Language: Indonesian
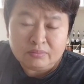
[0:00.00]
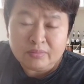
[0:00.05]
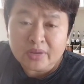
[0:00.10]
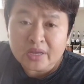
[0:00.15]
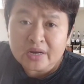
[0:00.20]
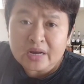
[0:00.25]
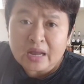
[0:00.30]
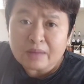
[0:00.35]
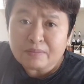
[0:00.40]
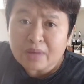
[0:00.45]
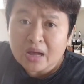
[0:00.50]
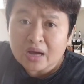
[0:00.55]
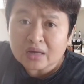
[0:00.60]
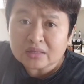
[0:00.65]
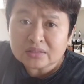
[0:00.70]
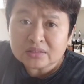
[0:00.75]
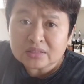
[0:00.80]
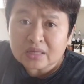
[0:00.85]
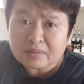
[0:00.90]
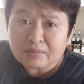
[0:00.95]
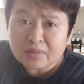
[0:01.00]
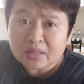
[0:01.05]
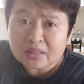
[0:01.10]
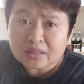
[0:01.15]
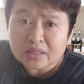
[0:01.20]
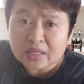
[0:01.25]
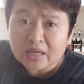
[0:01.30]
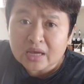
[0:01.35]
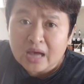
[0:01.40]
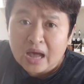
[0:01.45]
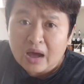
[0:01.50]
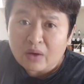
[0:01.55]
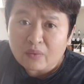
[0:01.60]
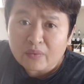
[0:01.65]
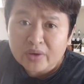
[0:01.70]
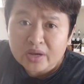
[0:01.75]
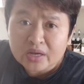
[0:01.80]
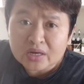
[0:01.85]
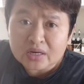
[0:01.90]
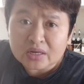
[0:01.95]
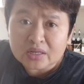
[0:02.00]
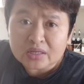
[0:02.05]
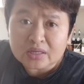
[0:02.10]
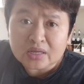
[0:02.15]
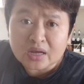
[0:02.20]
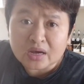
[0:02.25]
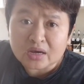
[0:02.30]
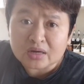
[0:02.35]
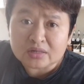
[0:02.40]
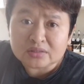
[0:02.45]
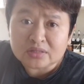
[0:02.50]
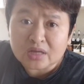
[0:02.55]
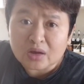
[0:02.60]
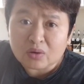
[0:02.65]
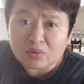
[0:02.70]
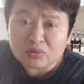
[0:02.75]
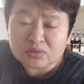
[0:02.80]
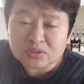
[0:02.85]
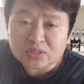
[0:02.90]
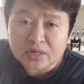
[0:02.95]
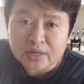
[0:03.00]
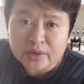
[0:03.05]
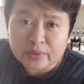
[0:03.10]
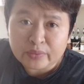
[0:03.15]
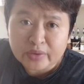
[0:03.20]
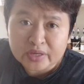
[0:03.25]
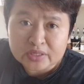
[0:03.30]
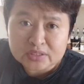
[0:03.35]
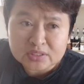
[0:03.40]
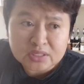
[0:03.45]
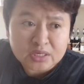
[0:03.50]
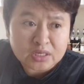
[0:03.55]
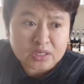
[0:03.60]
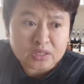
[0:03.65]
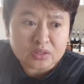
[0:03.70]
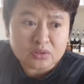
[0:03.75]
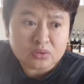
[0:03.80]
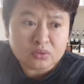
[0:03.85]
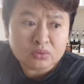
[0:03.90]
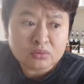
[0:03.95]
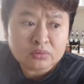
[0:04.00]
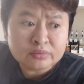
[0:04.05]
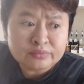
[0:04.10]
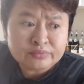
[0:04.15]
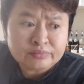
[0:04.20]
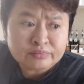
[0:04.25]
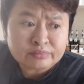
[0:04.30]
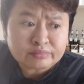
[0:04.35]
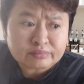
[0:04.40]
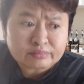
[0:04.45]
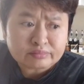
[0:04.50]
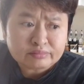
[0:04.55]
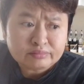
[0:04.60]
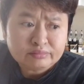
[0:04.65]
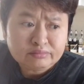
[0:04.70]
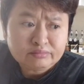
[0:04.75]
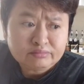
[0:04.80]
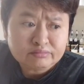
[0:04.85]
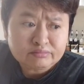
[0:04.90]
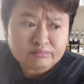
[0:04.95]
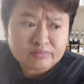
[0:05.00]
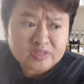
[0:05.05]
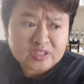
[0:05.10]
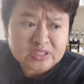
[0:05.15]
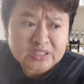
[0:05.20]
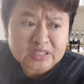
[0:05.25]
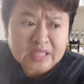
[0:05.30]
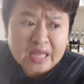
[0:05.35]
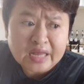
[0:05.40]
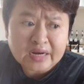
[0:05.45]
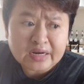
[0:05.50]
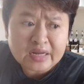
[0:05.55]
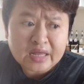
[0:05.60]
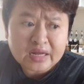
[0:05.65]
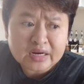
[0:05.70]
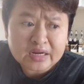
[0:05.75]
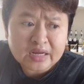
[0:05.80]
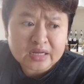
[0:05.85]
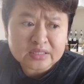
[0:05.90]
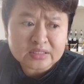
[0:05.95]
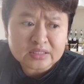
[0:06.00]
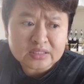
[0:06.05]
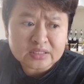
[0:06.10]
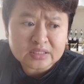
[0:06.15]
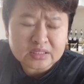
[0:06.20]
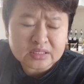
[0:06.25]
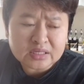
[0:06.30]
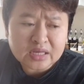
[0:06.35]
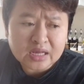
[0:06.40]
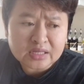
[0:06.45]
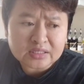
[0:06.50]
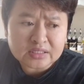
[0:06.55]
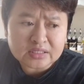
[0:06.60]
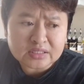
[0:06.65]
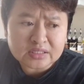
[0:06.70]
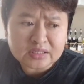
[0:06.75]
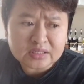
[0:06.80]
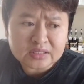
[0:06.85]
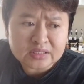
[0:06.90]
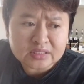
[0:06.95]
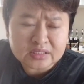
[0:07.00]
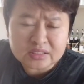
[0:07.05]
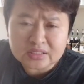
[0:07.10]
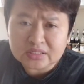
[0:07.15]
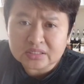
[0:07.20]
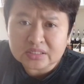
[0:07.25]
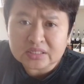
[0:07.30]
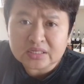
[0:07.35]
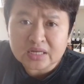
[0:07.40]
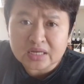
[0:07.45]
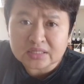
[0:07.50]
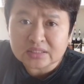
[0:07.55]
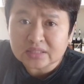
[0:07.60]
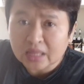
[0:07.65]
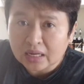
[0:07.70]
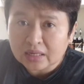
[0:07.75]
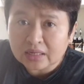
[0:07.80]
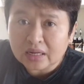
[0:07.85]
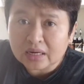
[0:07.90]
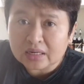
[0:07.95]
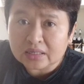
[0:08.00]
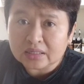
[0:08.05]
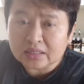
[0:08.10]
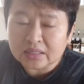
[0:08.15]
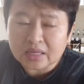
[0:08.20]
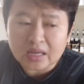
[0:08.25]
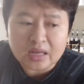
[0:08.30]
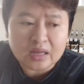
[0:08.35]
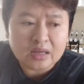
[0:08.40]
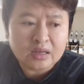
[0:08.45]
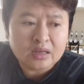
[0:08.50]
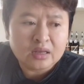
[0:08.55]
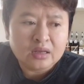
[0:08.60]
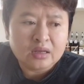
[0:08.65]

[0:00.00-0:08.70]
Beda banget sama TKW nih yang kerja ngosrek WC itu standar gaji gaji di Cina standar nih ya